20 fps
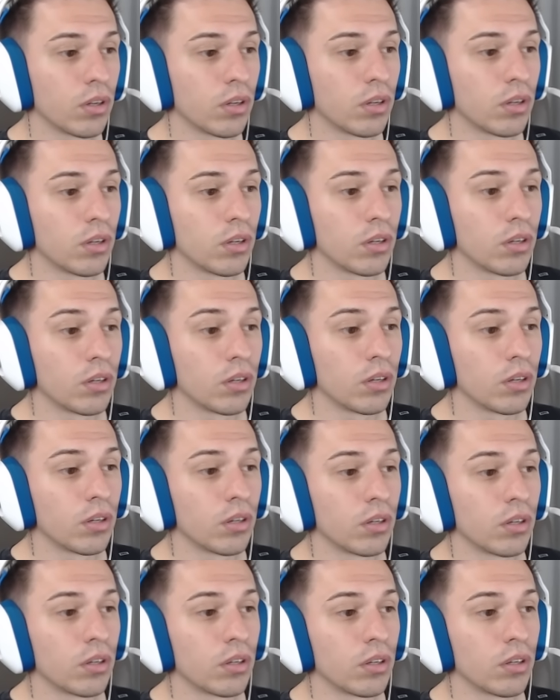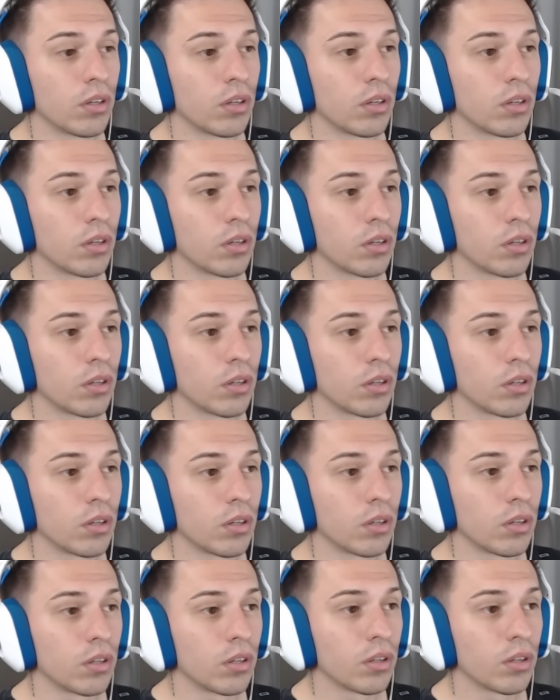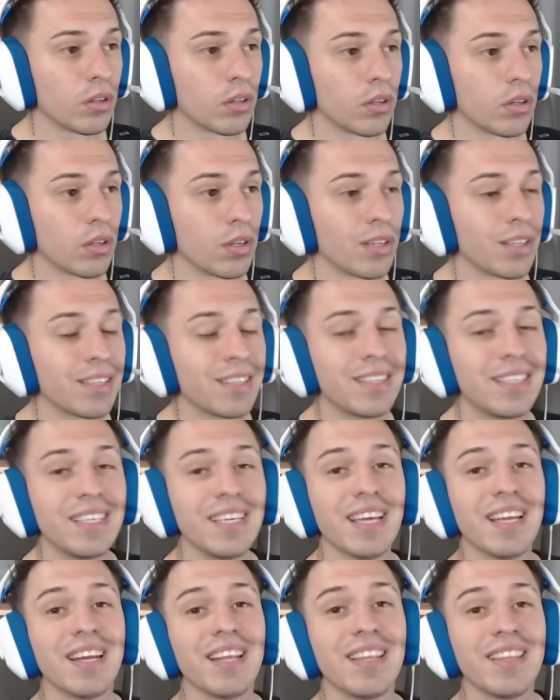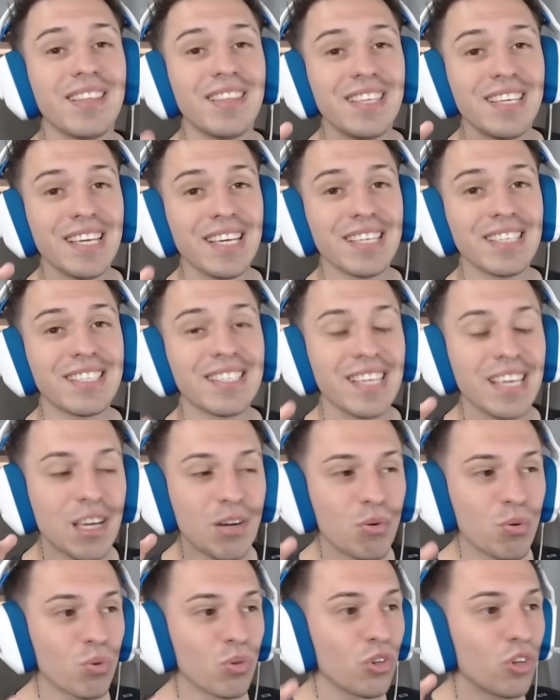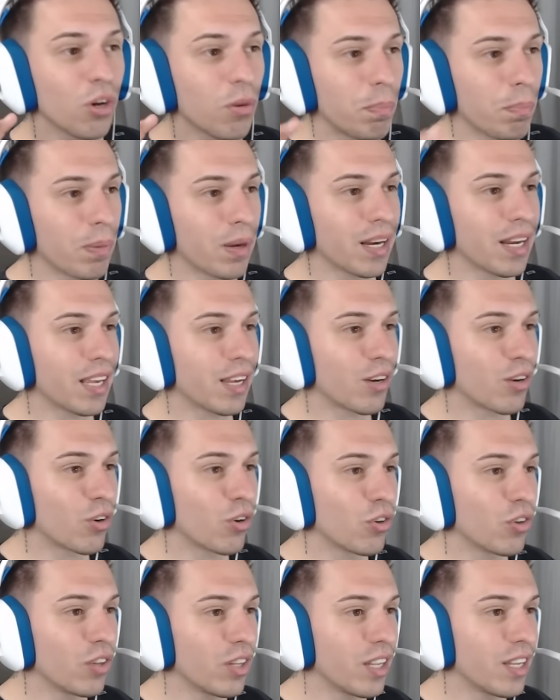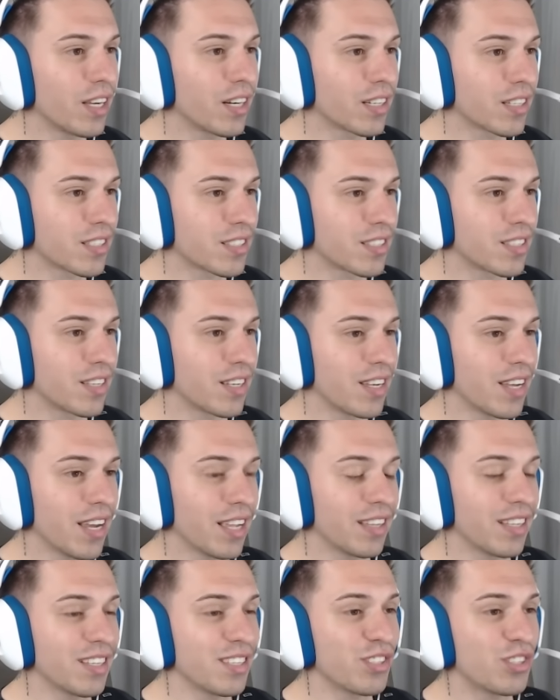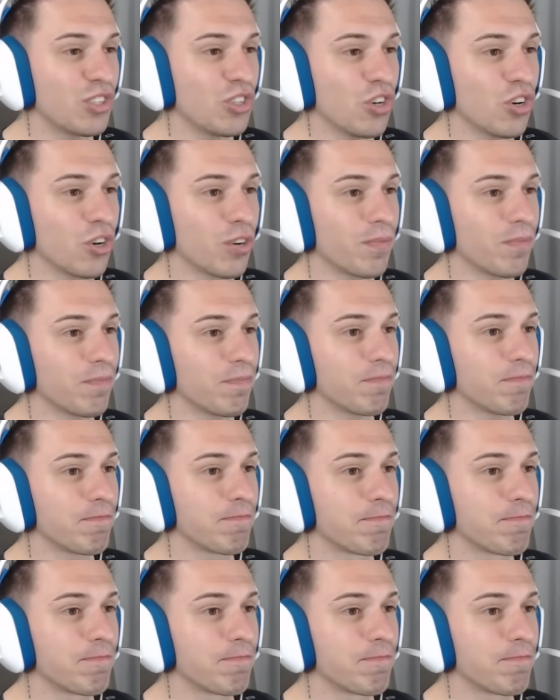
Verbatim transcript: No, no queremos jugar. Tienen 10 segundos para esconderse. Atención.